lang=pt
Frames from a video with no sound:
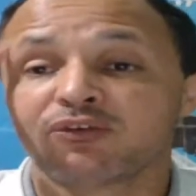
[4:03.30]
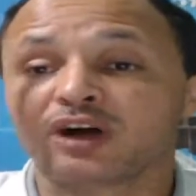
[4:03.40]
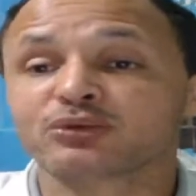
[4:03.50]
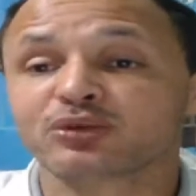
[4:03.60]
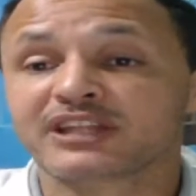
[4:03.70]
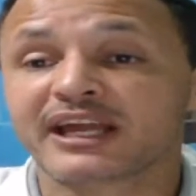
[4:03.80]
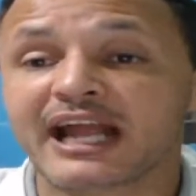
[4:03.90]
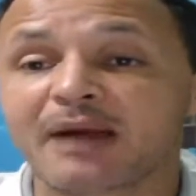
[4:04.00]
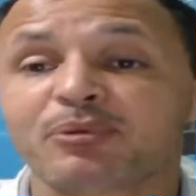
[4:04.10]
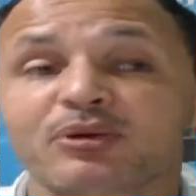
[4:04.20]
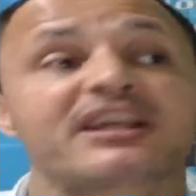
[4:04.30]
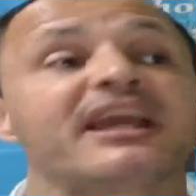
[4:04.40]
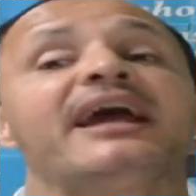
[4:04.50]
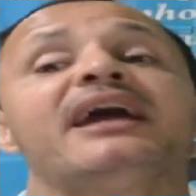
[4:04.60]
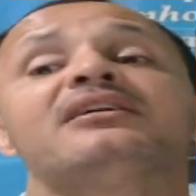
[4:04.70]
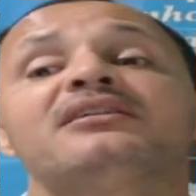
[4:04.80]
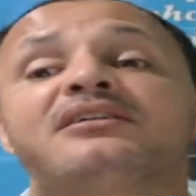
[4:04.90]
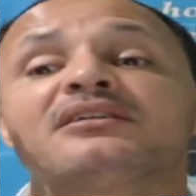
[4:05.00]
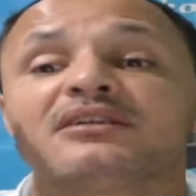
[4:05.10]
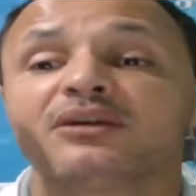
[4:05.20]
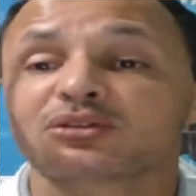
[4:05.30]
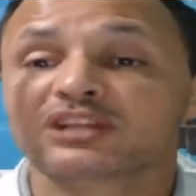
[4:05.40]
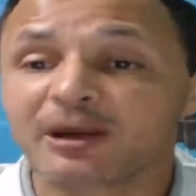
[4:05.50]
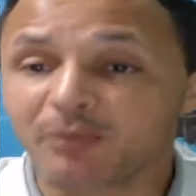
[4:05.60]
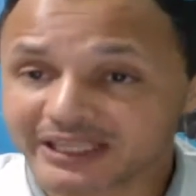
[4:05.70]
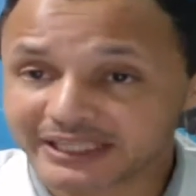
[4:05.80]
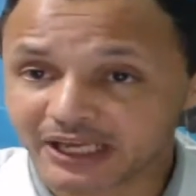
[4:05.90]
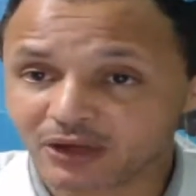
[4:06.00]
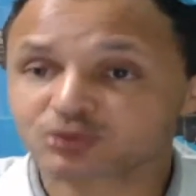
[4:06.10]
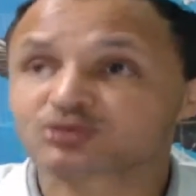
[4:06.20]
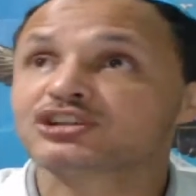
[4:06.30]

vou adulterar porque eu temo a Deus.